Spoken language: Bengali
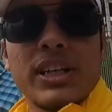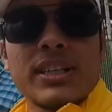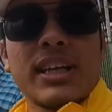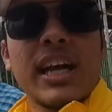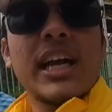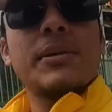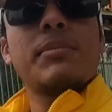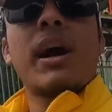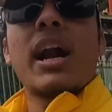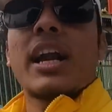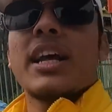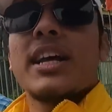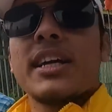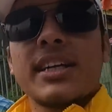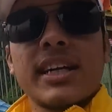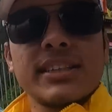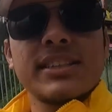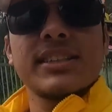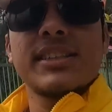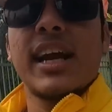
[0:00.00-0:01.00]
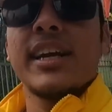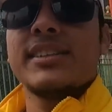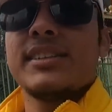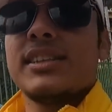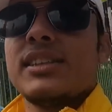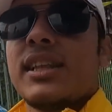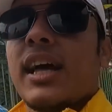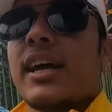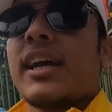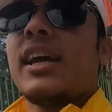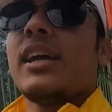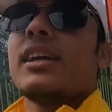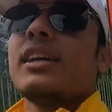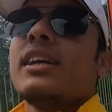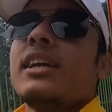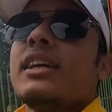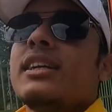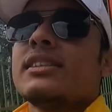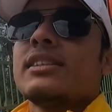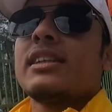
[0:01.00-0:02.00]
হাজার টাকা বা আড়াই হাজার যে সাইট সিন থাকে
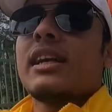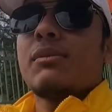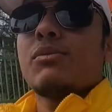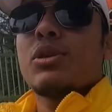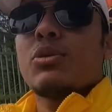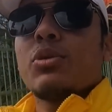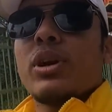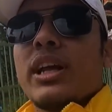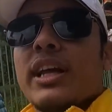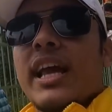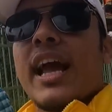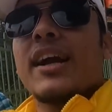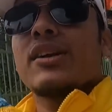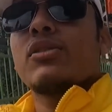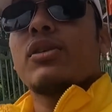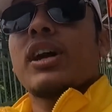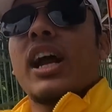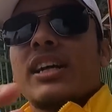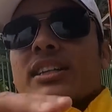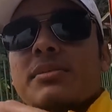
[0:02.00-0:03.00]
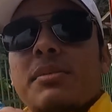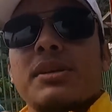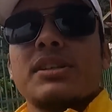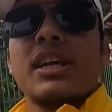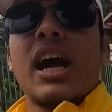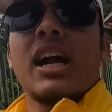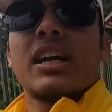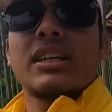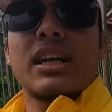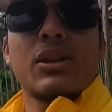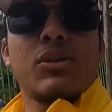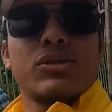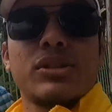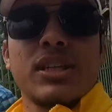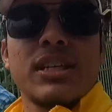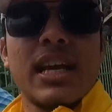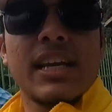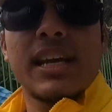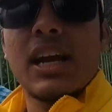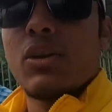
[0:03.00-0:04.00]
সেটা মোটামুটি গ্যাংটকের আশেপাশে আটটা
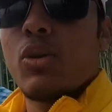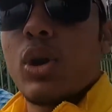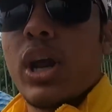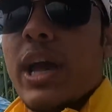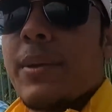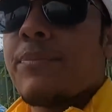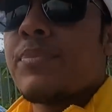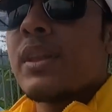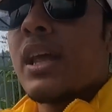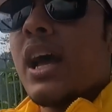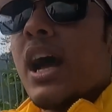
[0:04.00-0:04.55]
দশটা জায়গা ঘোরায়